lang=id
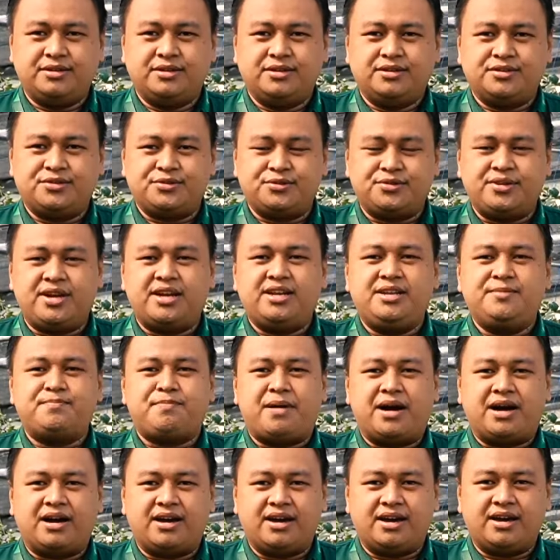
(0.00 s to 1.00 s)
sudah
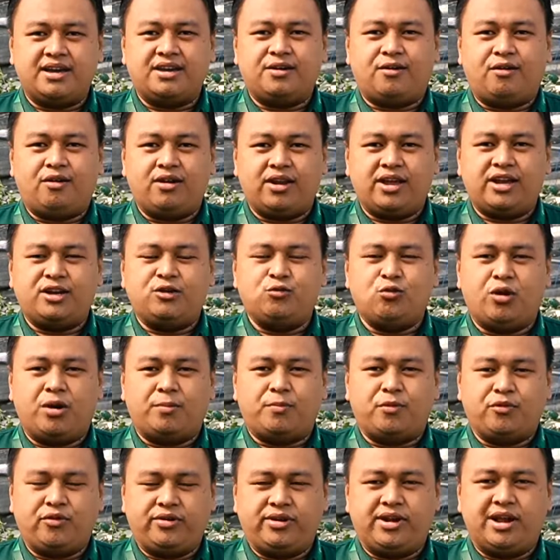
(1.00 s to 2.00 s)
dipakai oleh
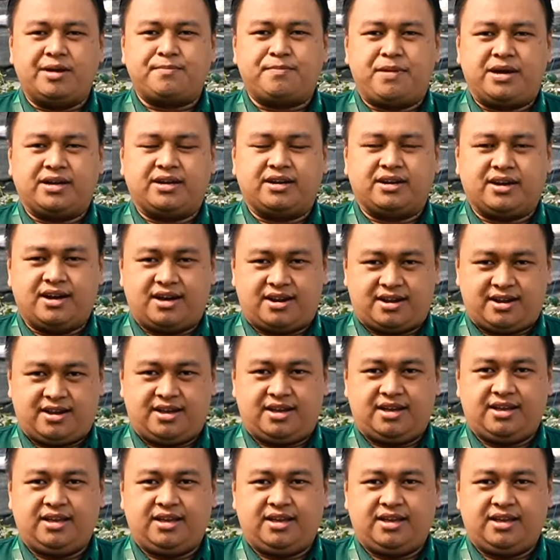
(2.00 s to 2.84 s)
28 negara